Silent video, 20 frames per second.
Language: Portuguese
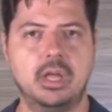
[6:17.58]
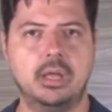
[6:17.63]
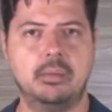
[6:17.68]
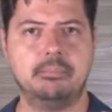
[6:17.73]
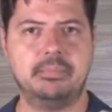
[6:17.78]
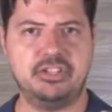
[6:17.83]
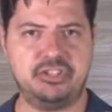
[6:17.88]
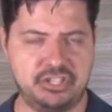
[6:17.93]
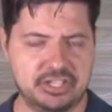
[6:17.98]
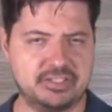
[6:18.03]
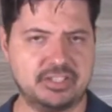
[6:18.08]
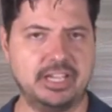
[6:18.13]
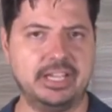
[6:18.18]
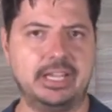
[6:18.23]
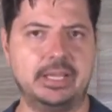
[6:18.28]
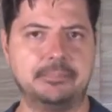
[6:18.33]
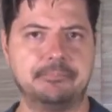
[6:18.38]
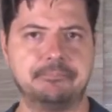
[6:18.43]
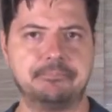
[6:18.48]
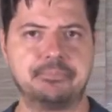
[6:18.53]
Me diz
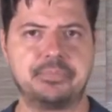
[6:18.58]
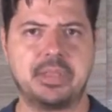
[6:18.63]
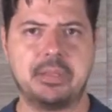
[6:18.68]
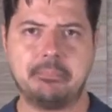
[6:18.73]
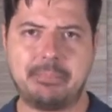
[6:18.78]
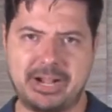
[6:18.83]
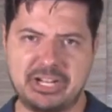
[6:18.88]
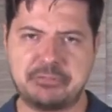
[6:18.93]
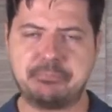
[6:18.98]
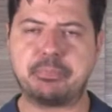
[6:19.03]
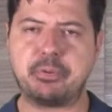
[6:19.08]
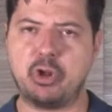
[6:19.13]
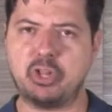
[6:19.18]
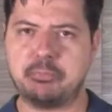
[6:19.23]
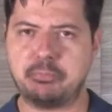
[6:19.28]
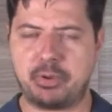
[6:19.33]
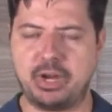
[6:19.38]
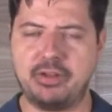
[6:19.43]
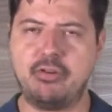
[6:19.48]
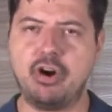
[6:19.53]
aí, bate
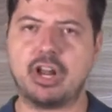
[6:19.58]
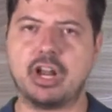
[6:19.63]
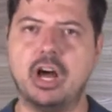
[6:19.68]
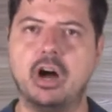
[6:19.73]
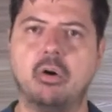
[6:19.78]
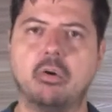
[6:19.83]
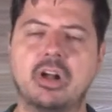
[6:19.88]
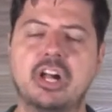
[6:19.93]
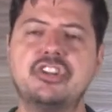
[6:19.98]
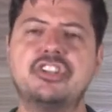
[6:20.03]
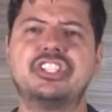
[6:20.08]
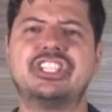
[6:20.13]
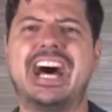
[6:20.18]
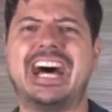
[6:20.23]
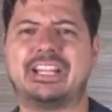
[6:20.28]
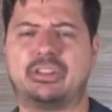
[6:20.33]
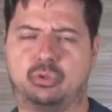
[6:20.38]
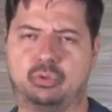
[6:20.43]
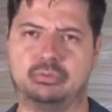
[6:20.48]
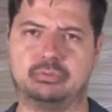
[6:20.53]
pronto, prova oral,
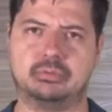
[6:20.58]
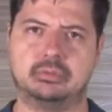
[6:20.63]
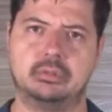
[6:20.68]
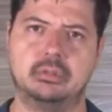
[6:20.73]
candidato.